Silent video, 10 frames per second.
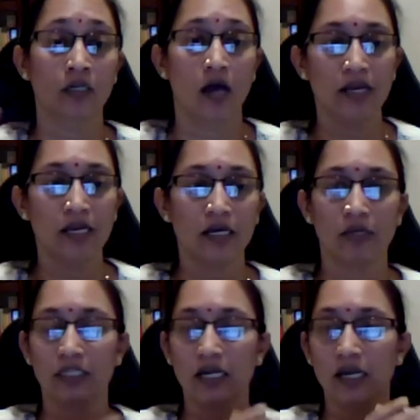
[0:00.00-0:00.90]
அப்படிங்கிற
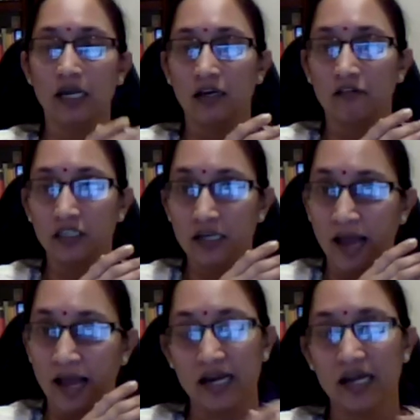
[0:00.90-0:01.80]
மாதிரி எனக்கு வந்து
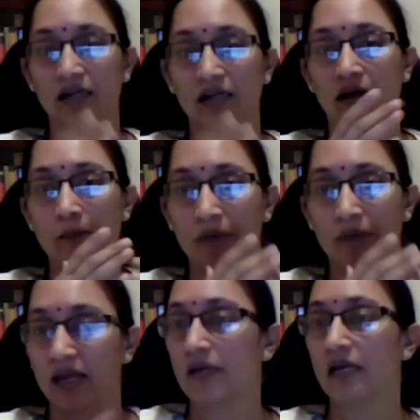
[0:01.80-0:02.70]
டைரக்டா
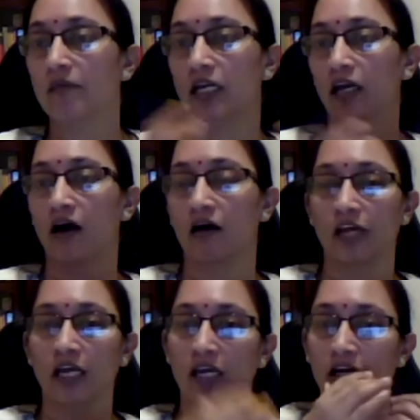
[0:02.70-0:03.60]
பிரைமரி
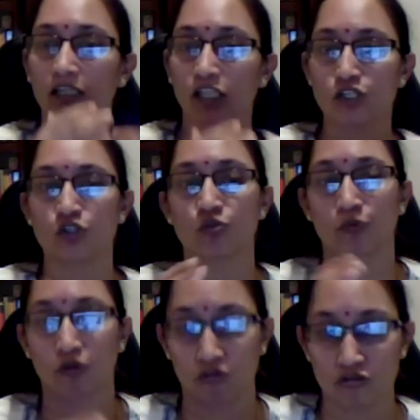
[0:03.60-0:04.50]
மீனிங்காவே எனக்கு தெரிஞ்சுட்டு
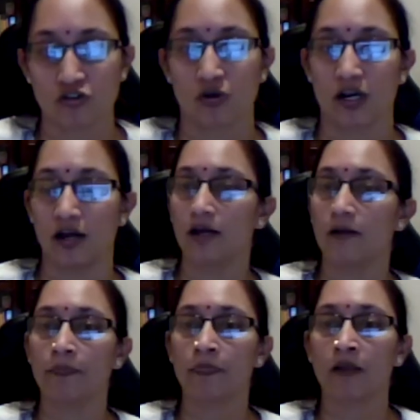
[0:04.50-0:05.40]
போட்டோம்னு சொன்னா
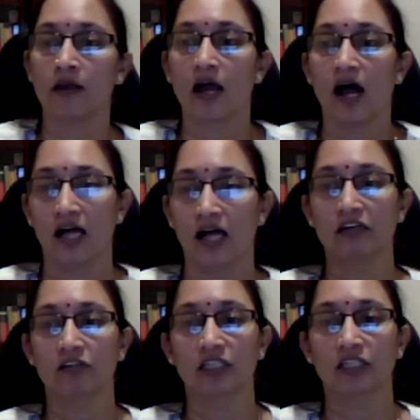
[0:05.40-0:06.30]

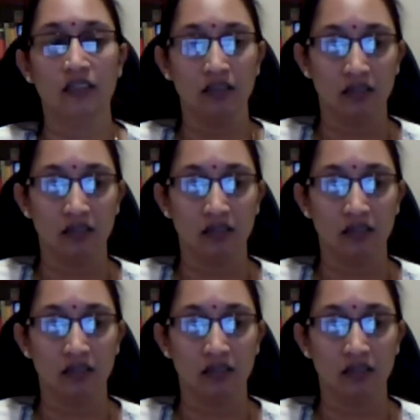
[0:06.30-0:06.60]
அதுக்கு வந்து